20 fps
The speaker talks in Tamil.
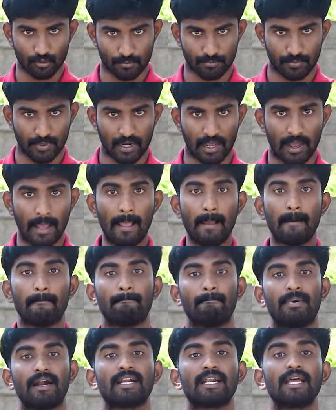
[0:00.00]
சூஸ் பண்ணலாம்
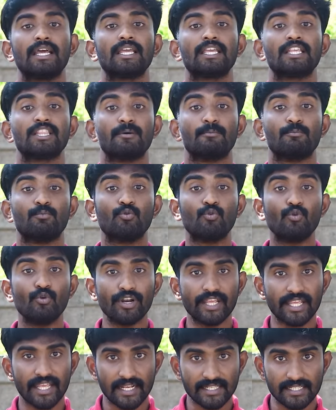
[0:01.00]
பட் இந்த
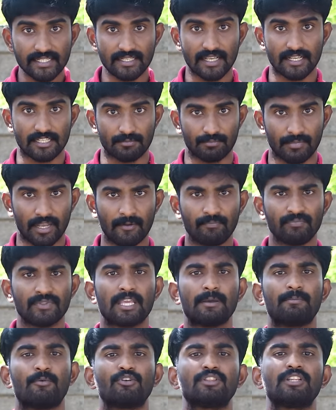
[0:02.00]
மூணு எக்ஸசைஸுமே
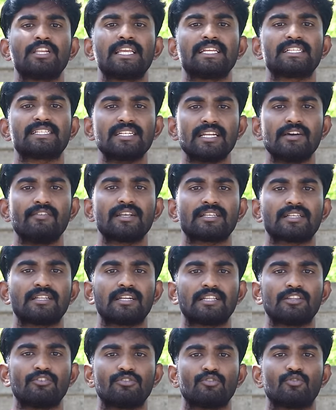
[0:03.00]
இப்போ வந்து நீங்கள் சின்ன
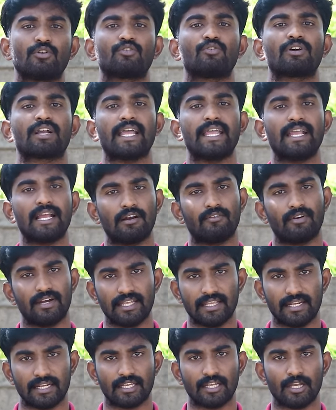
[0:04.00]
வயசுலேருந்து வந்து உங்களுக்கு கைகால்
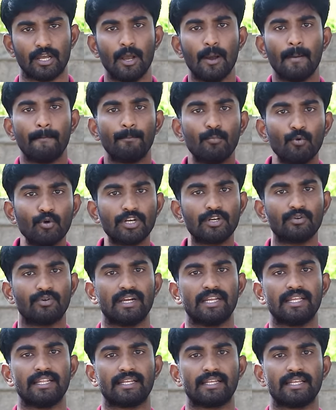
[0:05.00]
வலி இருக்குது மூட்டு
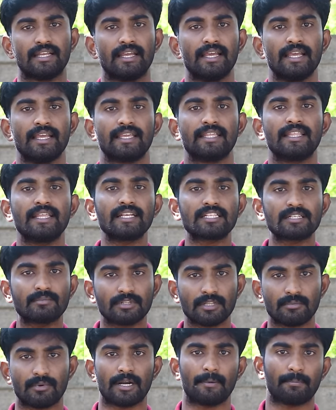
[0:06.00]
வலி இருக்குது இதய
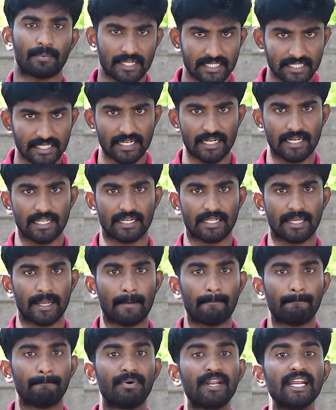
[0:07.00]
சம்மந்தமான பிரச்சனைகள்
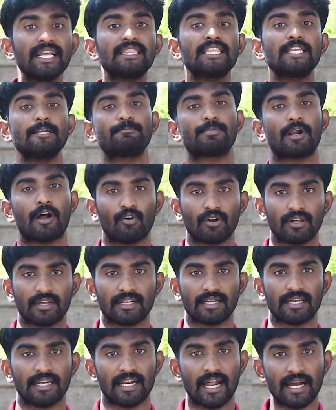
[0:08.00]
இருக்குது ப்ரீத்திங் ப்ராப்ளம்
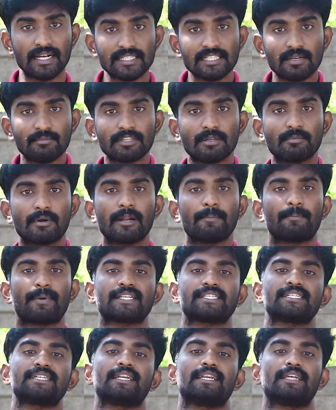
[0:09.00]
இருக்குது லங் சம்மந்தமான
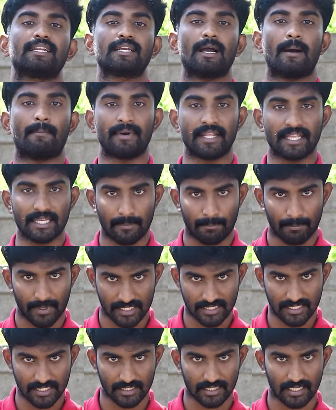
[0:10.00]
பிரச்சனைகள் இருக்குது அப்படிங்கிற
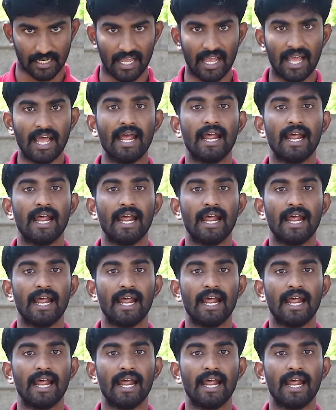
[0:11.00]
பட்சத்தில்